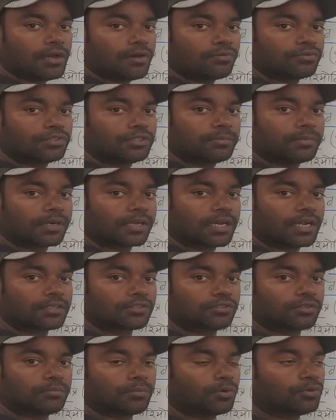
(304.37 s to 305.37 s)
उसी प्रकार
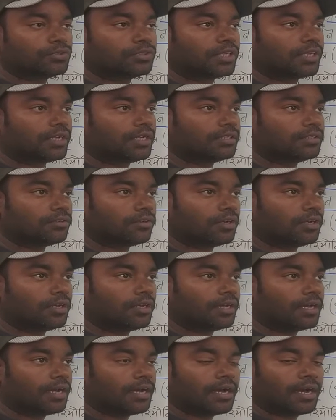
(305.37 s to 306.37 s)
जो है बहुत सारी जो है
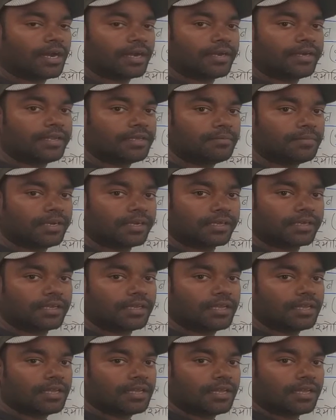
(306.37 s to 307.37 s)
हड्डी मिल
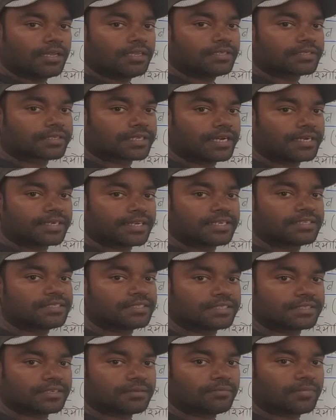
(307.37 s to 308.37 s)
के स्कल्टन
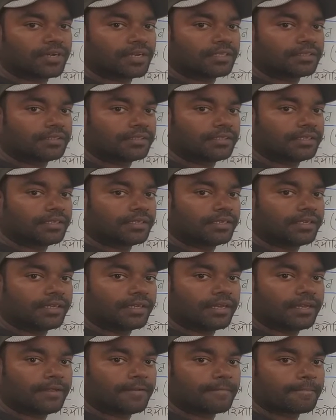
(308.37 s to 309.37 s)
सिस्टम बनाती है ठीक
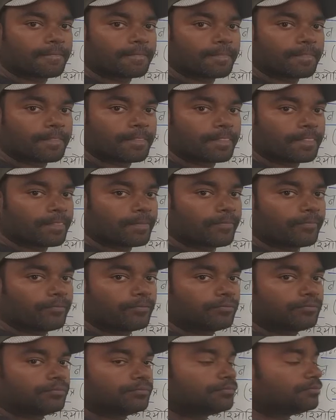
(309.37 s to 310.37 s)
है
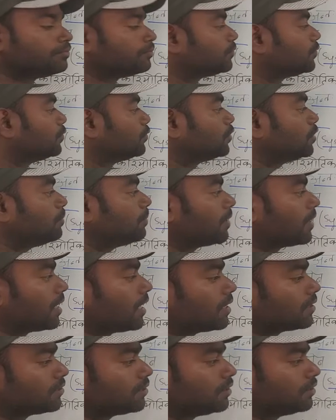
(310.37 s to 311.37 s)
उसी
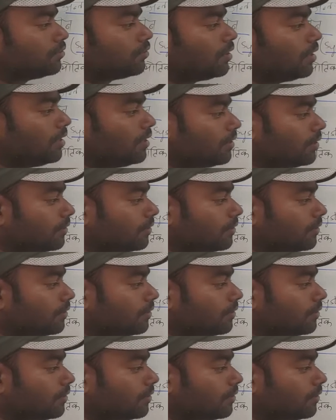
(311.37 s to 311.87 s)
प्रकार से जो है